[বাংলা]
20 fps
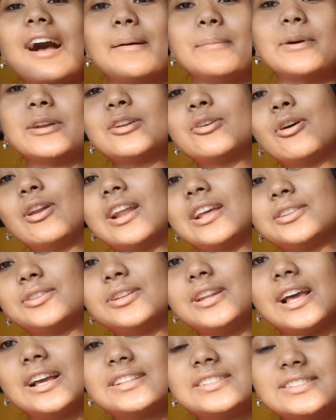আমার গলায় তো
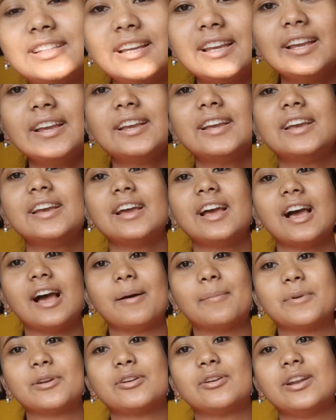লাগছে
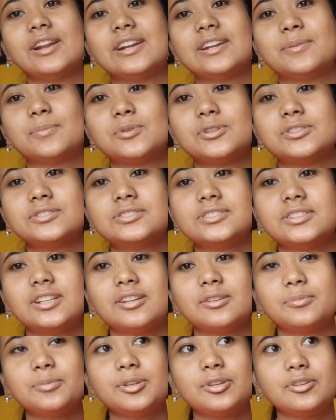আমার গলায় এটা মনে হচ্ছে
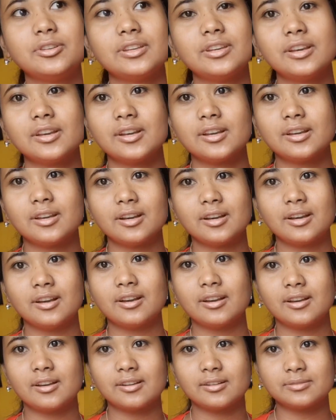যেন আমি ওই
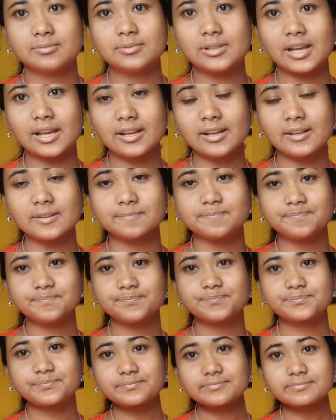থাকে না
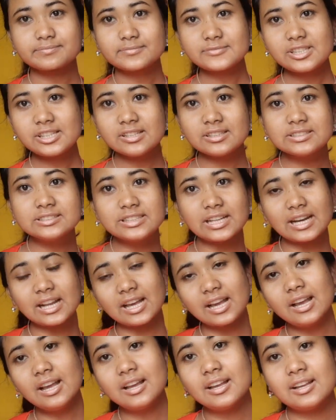যারা
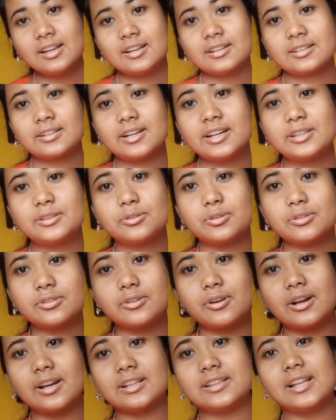কীর্তন
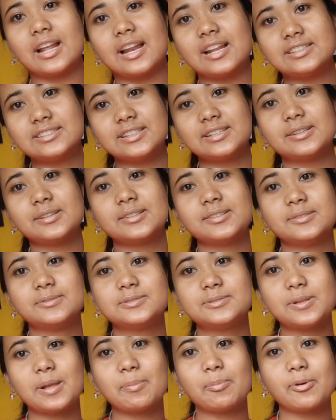করে তারা যে
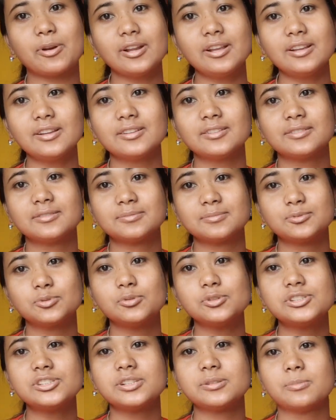তারপরে
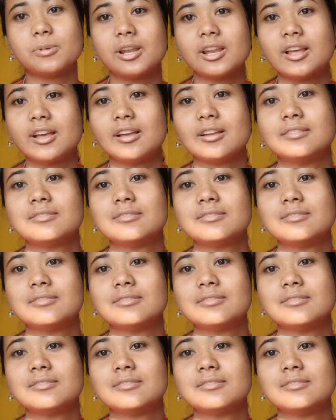তুলসীর মালা